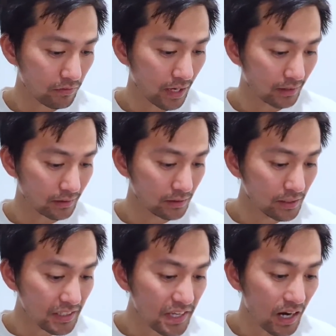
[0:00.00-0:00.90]
và
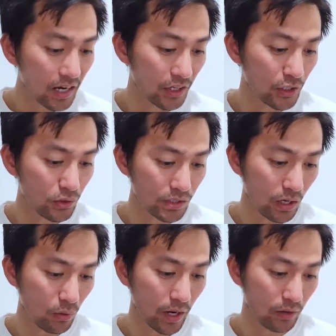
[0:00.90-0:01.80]
thưa dân ở New
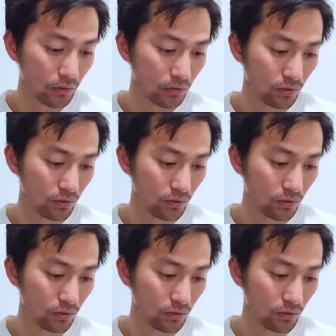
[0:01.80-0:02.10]
South Wales,